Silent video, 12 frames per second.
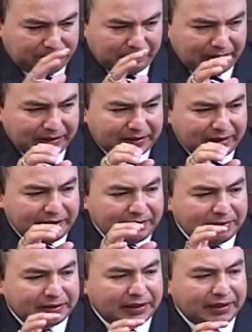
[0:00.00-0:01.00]
para entrar en
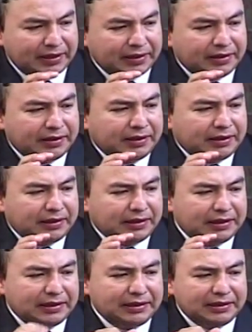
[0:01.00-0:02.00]
materia,
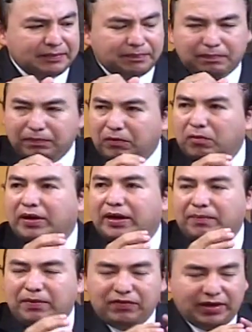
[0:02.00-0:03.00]
eh, como
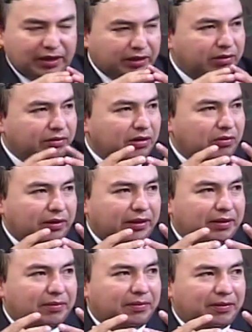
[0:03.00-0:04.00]
ejemplificación de lo que
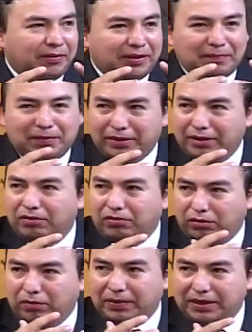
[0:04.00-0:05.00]
está ahorita pasando en
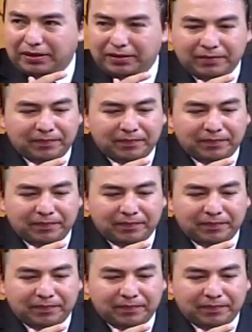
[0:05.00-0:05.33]
nuestro país,